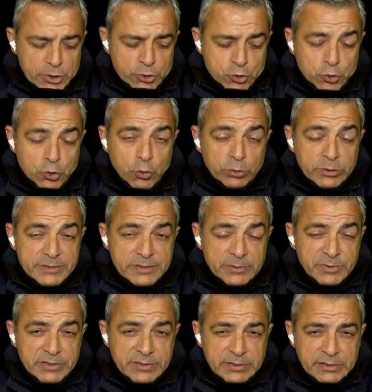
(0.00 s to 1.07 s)
Çünkü olası
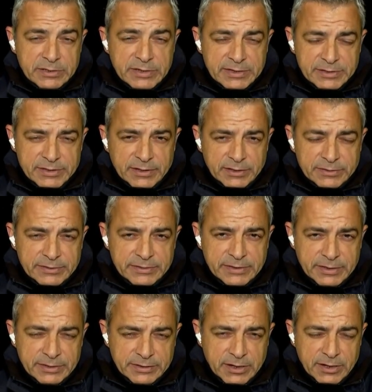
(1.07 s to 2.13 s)
bir yeni
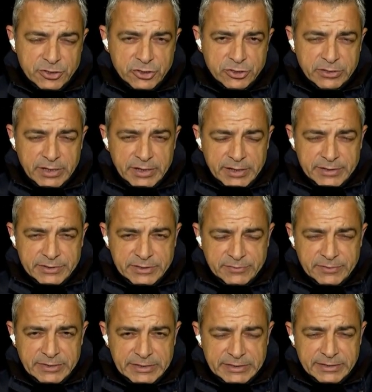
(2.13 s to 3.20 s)
saldırıya karşı
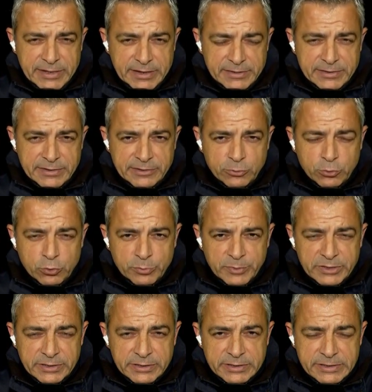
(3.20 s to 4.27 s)
sivillerin kendilerini
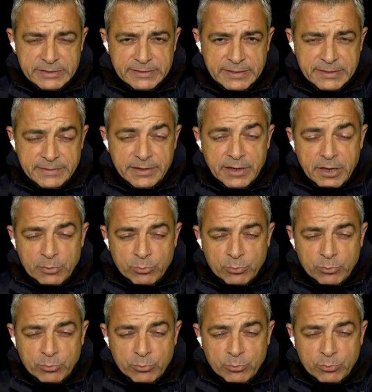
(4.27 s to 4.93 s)
korumaları istendi.